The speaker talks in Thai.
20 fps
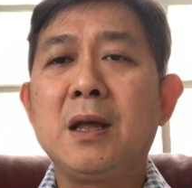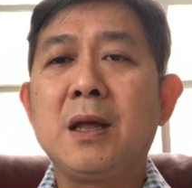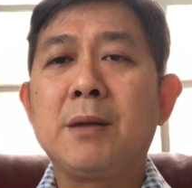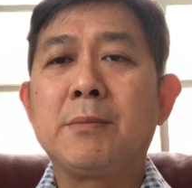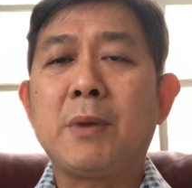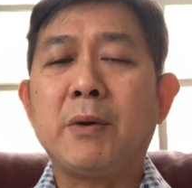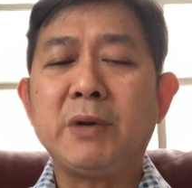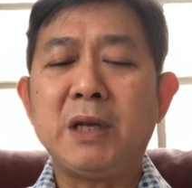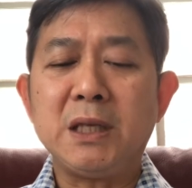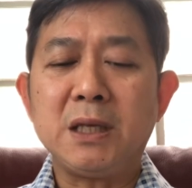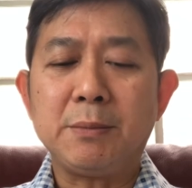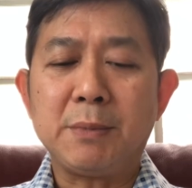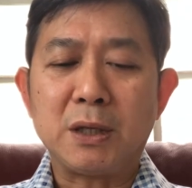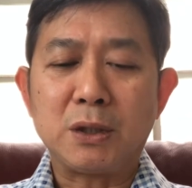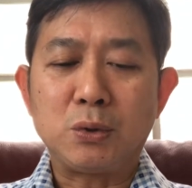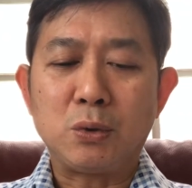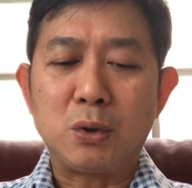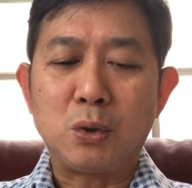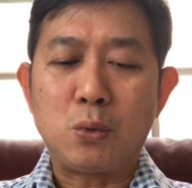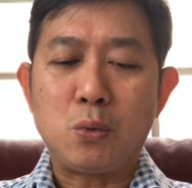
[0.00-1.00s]
วันนี้จึงมาช
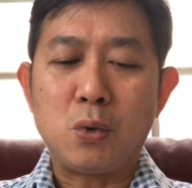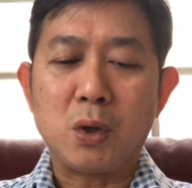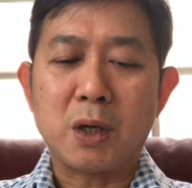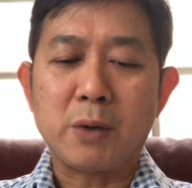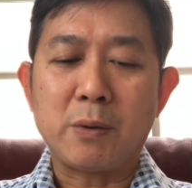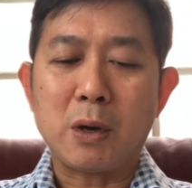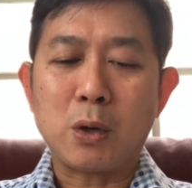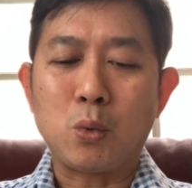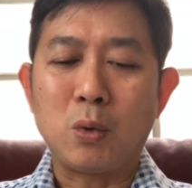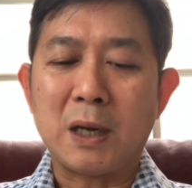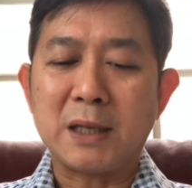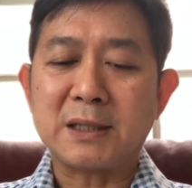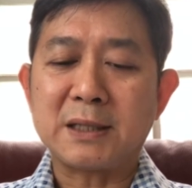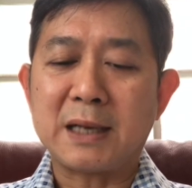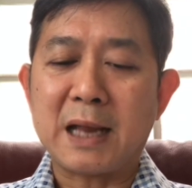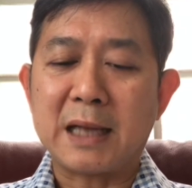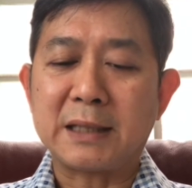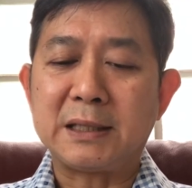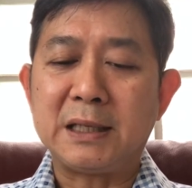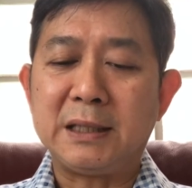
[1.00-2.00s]
วนคุยกันว่าคุณลักษ
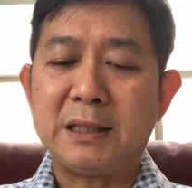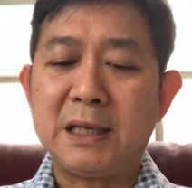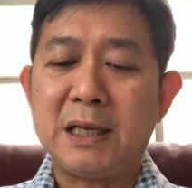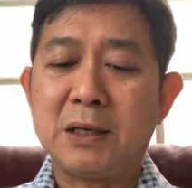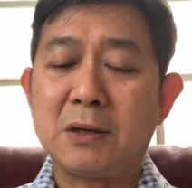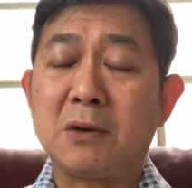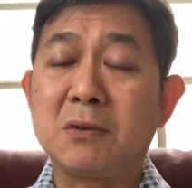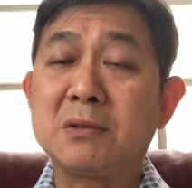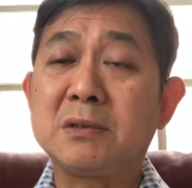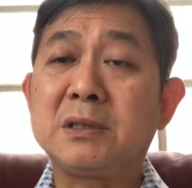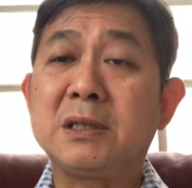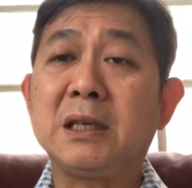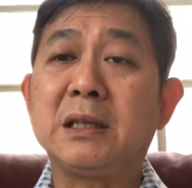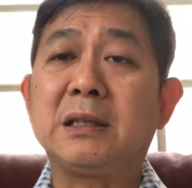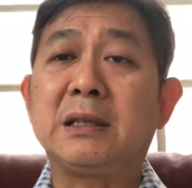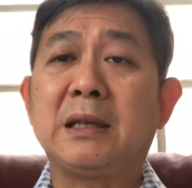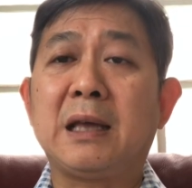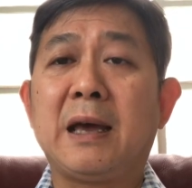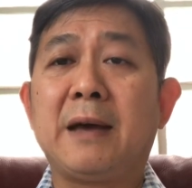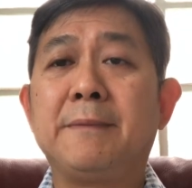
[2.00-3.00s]
ณะที่ดีของจิต
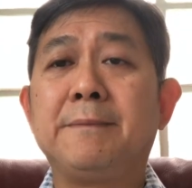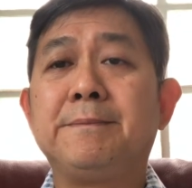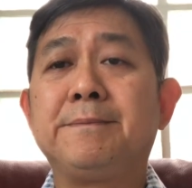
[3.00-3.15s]
เนี่ย